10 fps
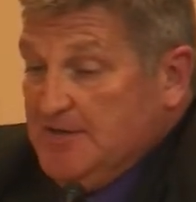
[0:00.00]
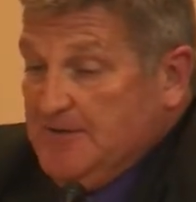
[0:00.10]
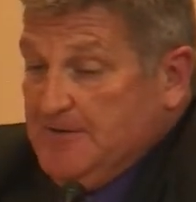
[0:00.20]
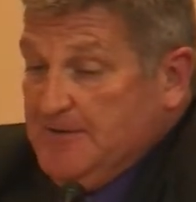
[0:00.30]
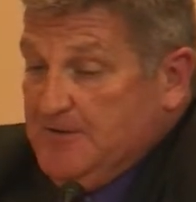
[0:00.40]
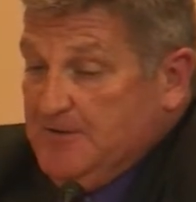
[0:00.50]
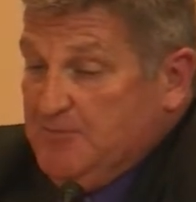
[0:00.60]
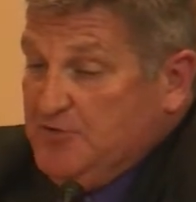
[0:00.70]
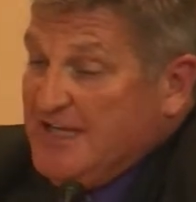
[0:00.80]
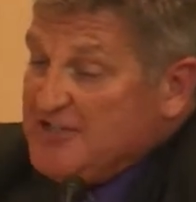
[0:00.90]
euh,
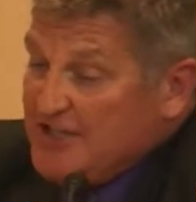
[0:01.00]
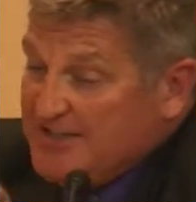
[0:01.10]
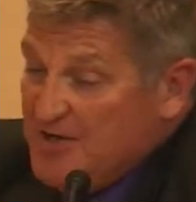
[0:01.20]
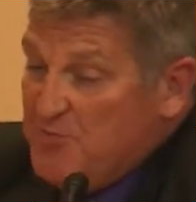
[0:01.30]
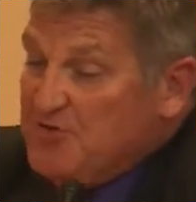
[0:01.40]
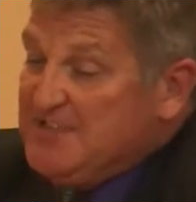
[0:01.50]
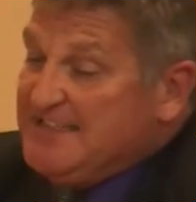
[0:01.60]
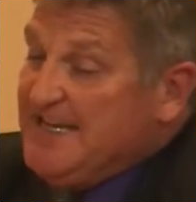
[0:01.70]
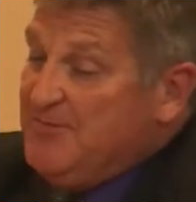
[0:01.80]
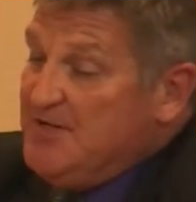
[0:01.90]
puis d'injecter un peu de
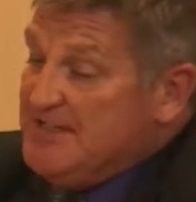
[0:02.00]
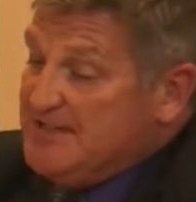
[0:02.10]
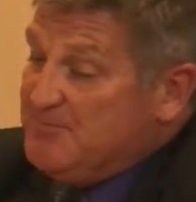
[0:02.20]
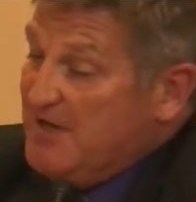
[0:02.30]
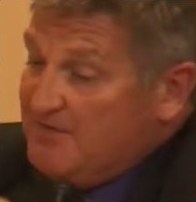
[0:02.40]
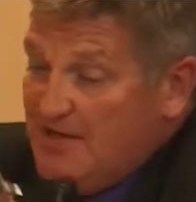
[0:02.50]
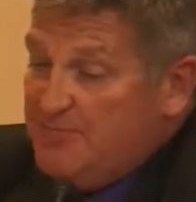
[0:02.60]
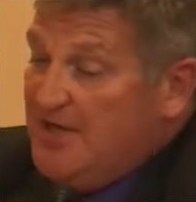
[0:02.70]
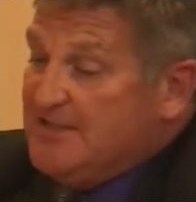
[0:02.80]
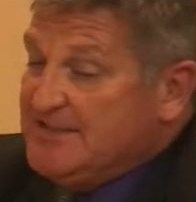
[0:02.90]
dynamisme, pas avoir
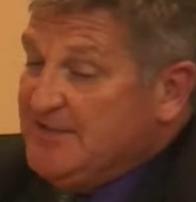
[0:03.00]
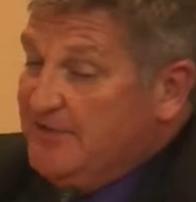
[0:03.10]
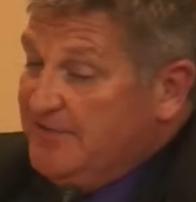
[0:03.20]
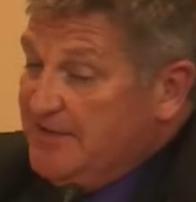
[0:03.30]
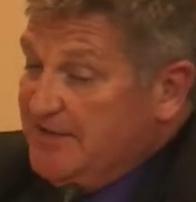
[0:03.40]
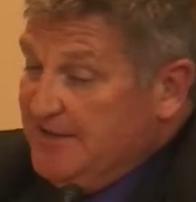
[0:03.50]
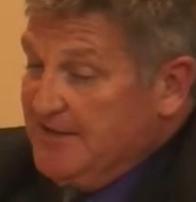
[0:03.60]
peur d'innover.